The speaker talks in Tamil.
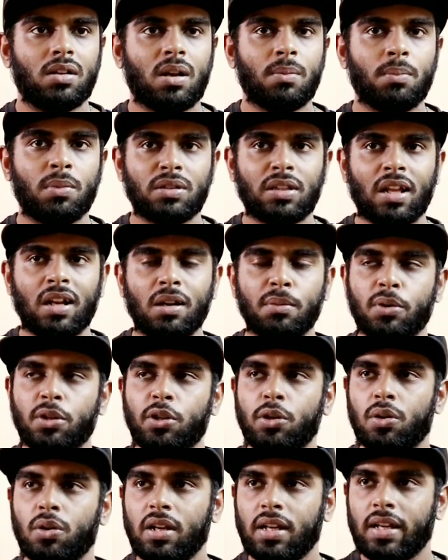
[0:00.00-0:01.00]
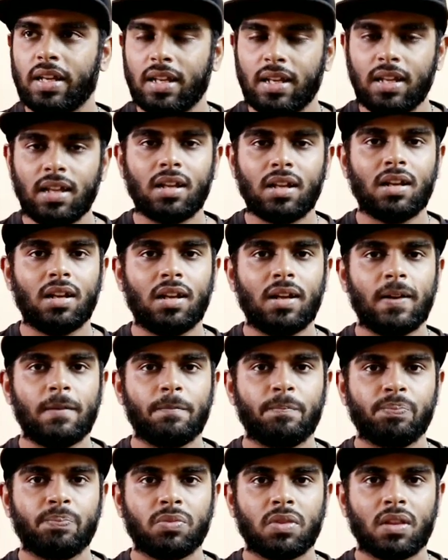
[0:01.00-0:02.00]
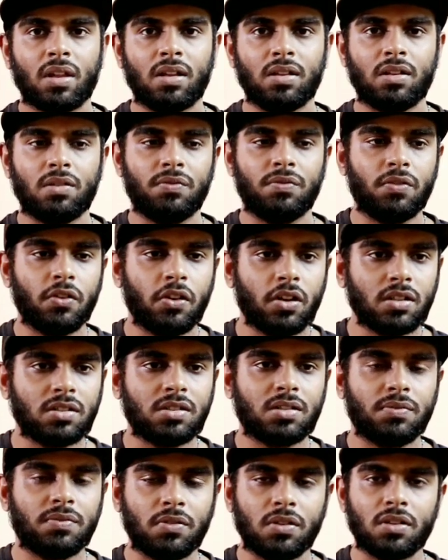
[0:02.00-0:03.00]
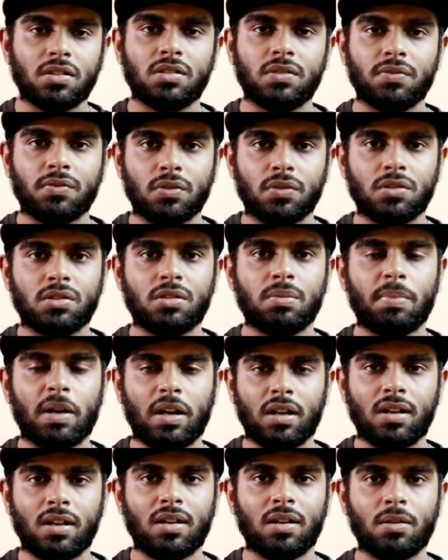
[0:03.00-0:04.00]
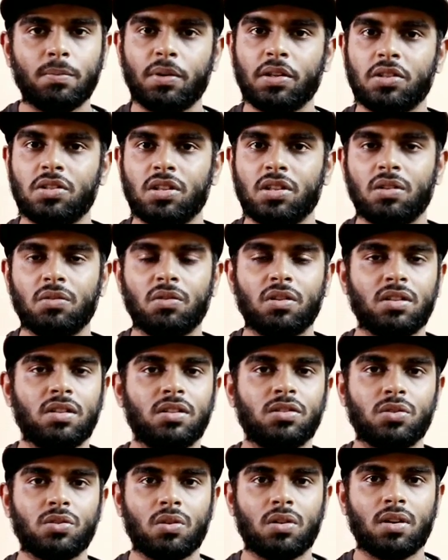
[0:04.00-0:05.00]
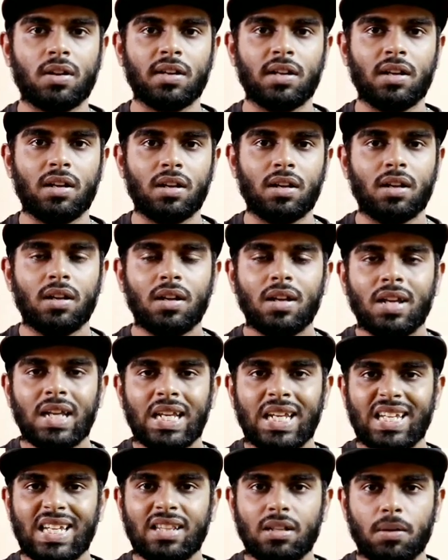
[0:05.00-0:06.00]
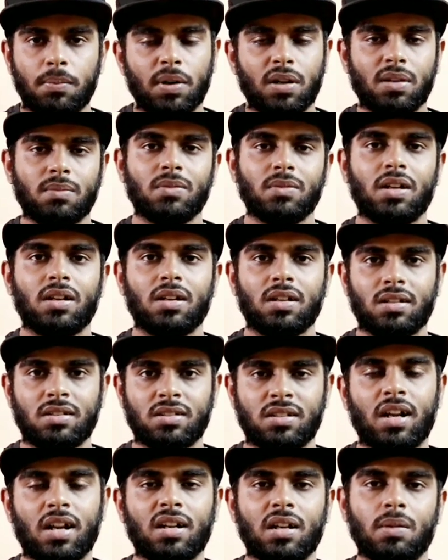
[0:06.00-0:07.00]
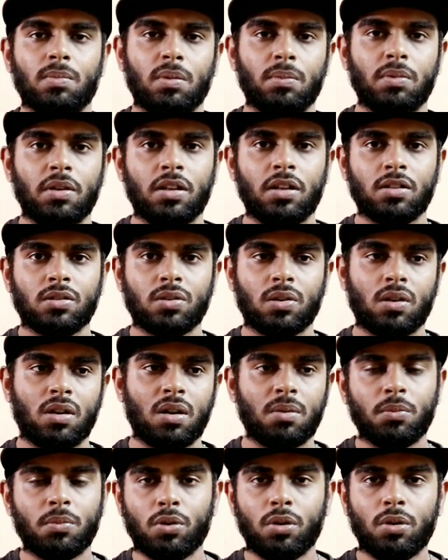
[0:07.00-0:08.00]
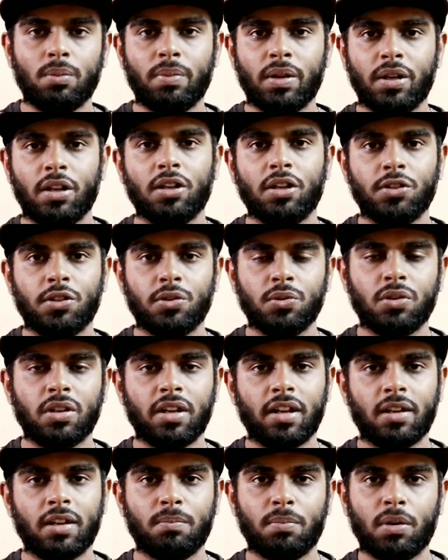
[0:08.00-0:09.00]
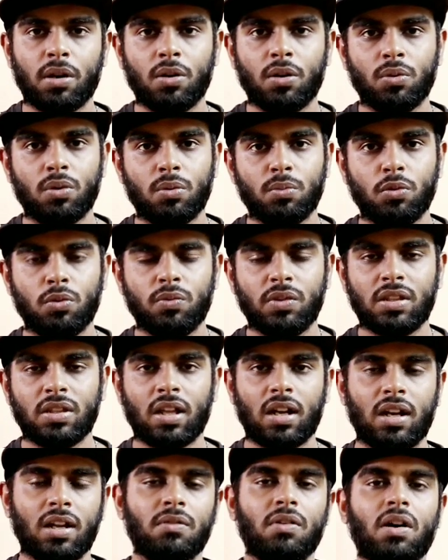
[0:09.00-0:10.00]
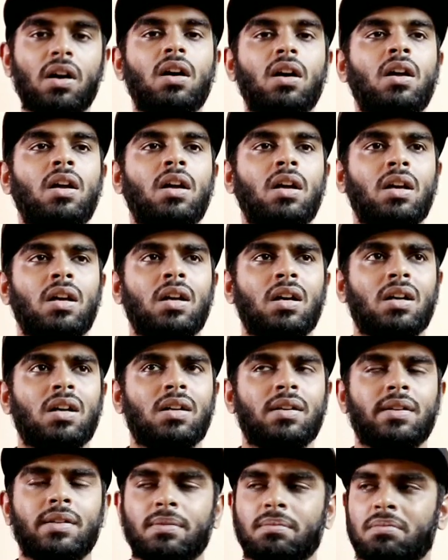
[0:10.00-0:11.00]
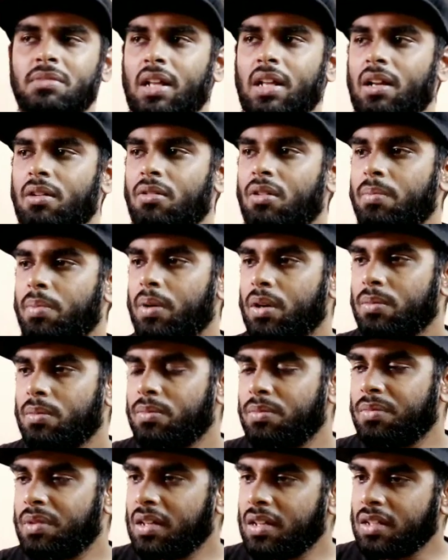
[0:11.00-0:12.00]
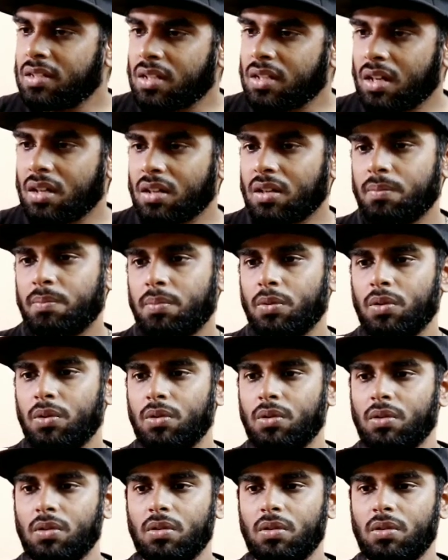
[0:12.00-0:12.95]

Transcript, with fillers: நம்ம தளபதியோட கெரியரில் இந்த ஃபர்ஸ்ட் ஃபர்ஸ்ட் ஃபர்ஸ்ட் படங்களுக்கு பிரச்சனை வருதுன்னு சொல்கிறாங்கல்ல இந்த படம் தான் ஸ்டார்ட் அப் அப்படின்னே சொல்லலாம் ஒரு பெரிய இஷ்யூ க்ரியேட் பண்ண ஒரு மூவி தலைவா தலைவா படம் ரிலீஸ் ஆகிறப்போ